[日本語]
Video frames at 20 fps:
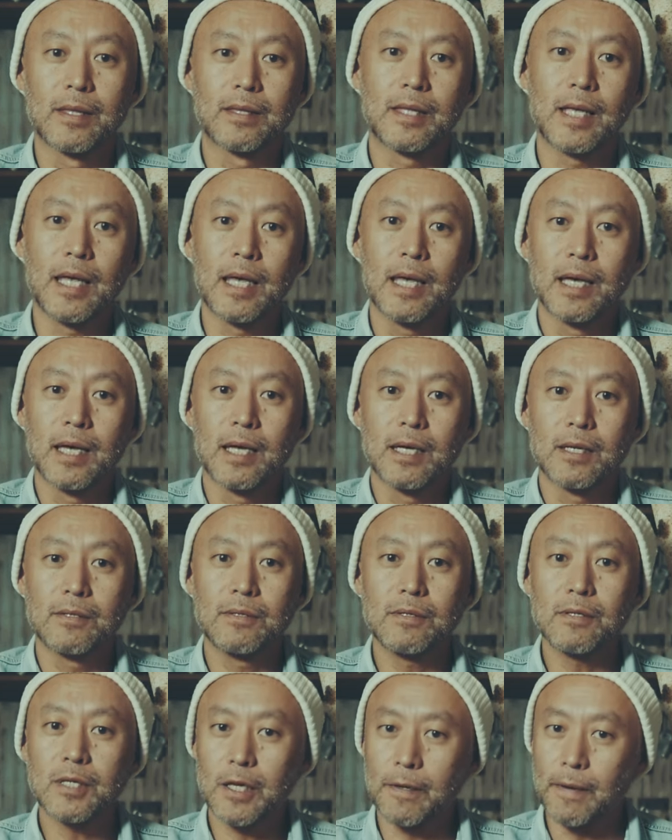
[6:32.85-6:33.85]
で
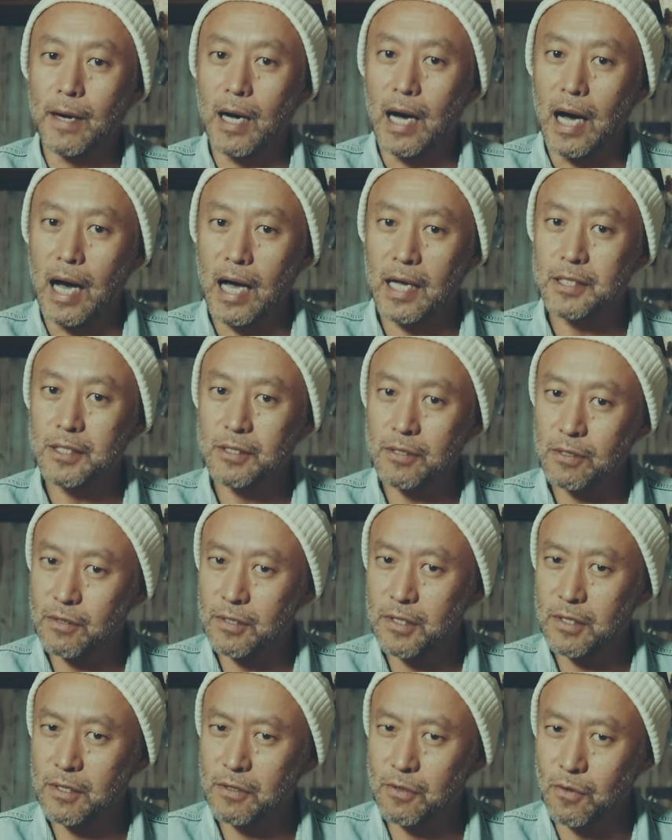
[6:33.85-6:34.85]
空気は圧
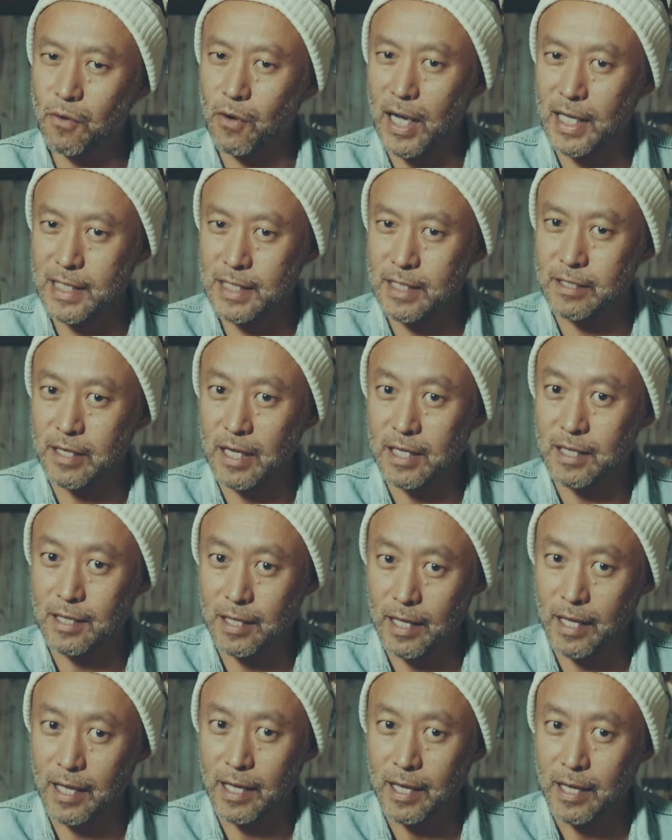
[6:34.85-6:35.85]
縮すると熱くなっ
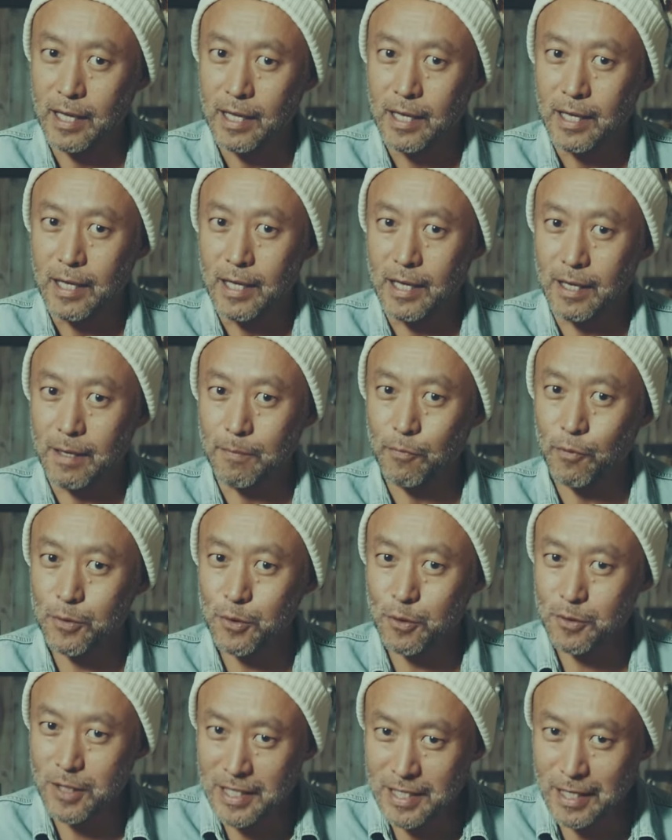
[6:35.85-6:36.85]
て、
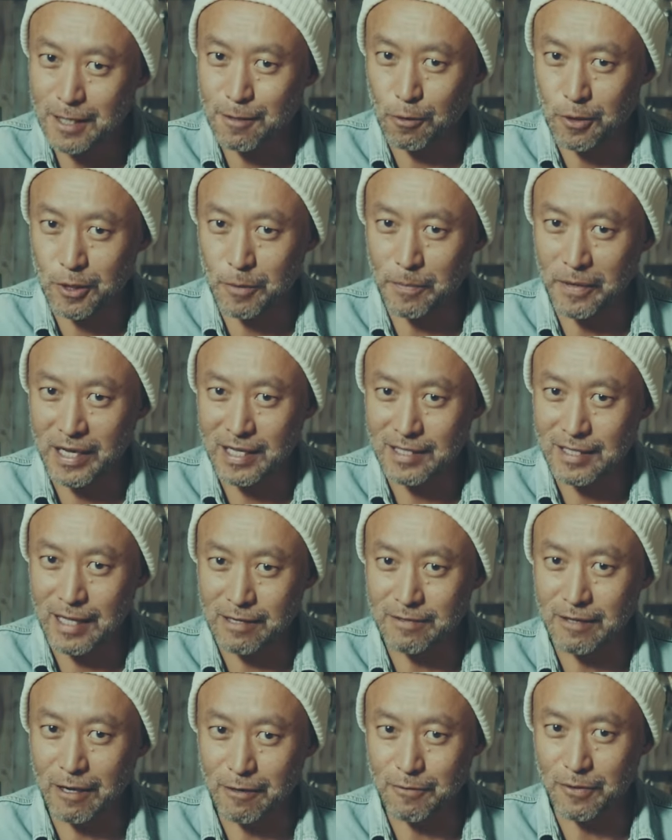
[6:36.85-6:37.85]
膨張させると冷
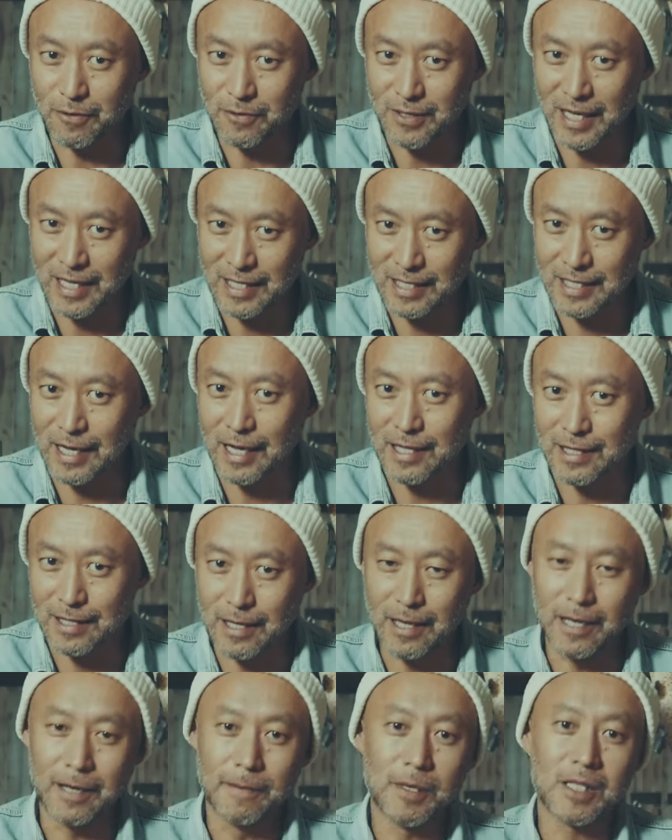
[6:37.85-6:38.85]
たくなるという性質があっ
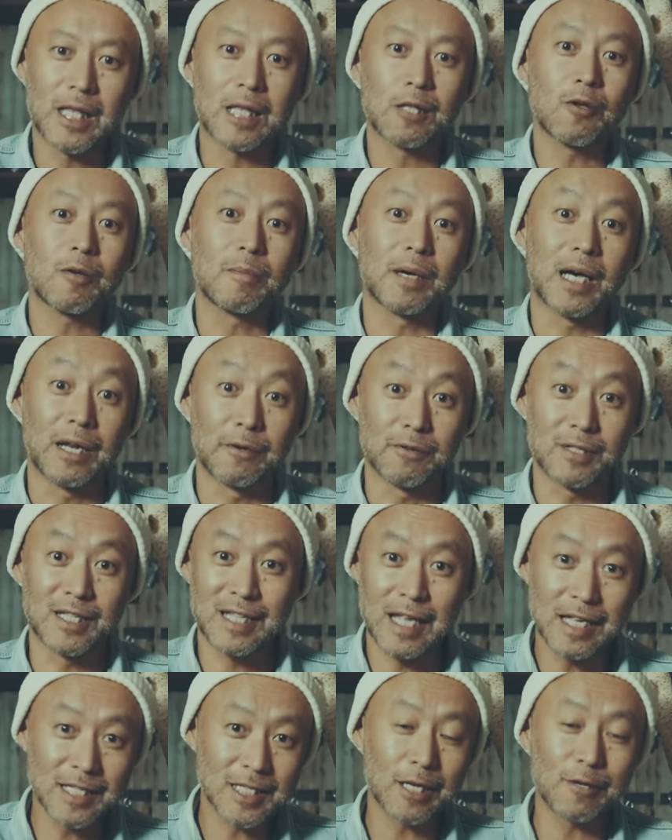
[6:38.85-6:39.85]
て、例えば自
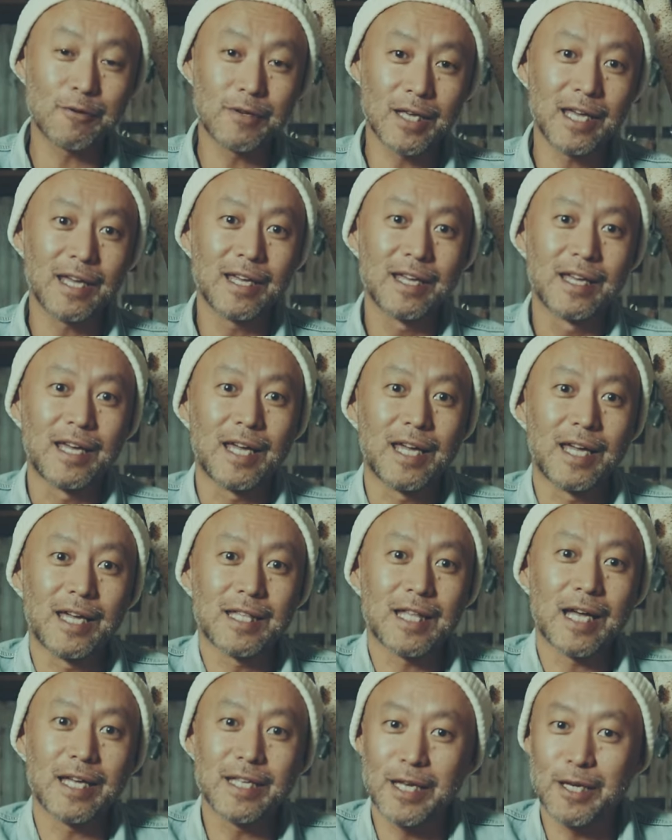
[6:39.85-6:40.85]
転車の、
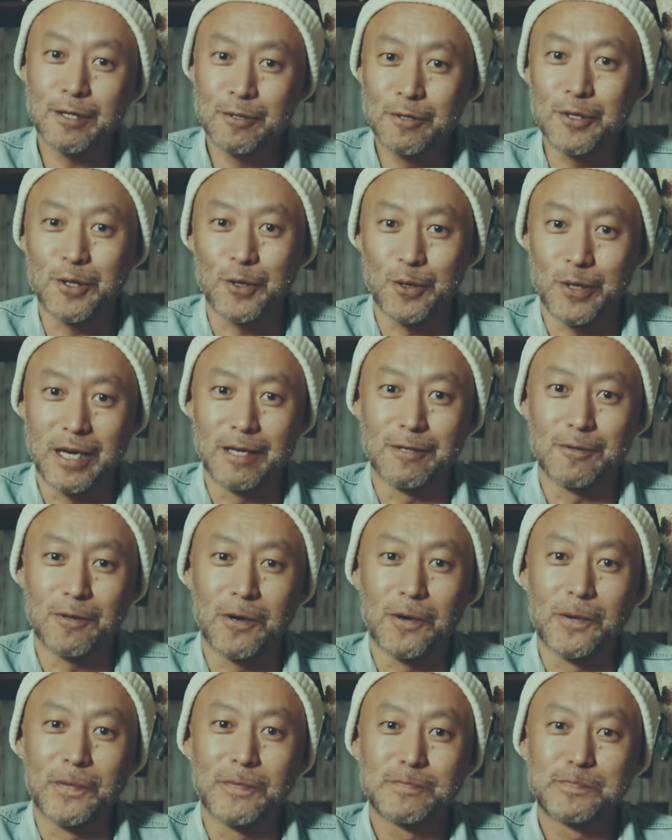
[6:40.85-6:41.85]
タイヤに空気を入れる
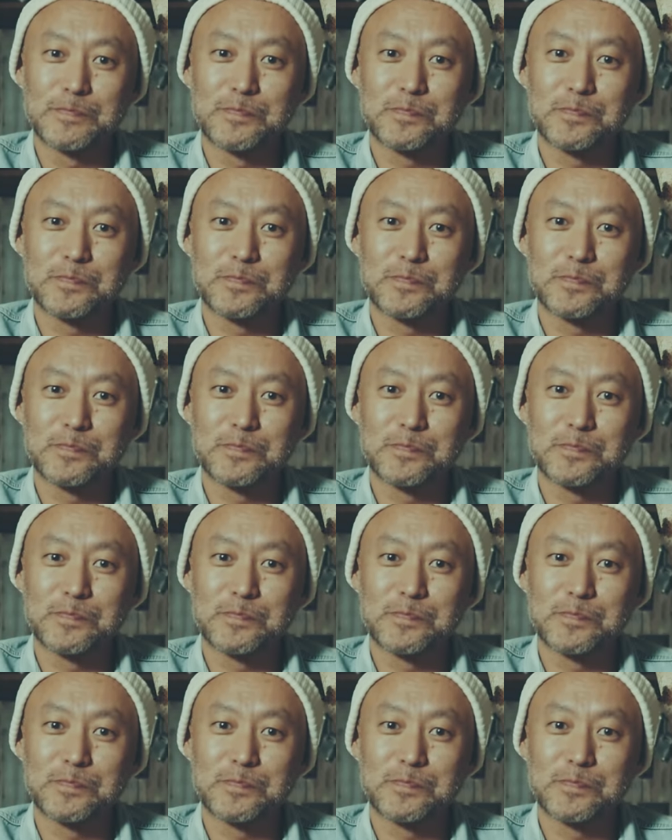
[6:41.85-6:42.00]
と、